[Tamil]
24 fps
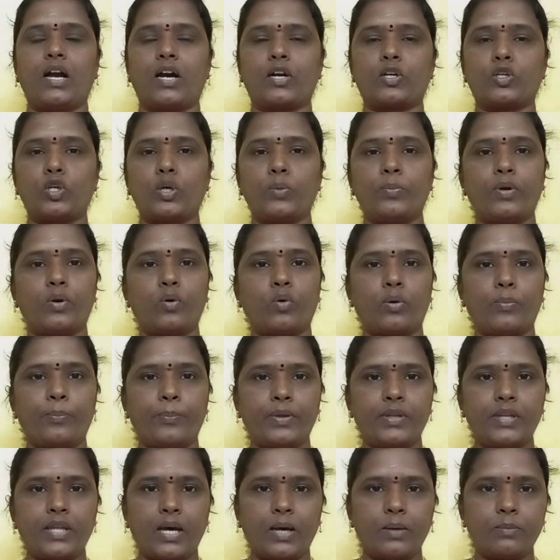அக்டோபர்
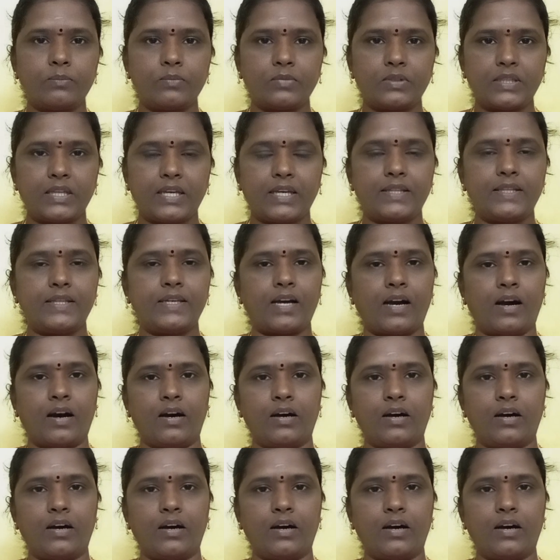ஒன்பதாம் தேதி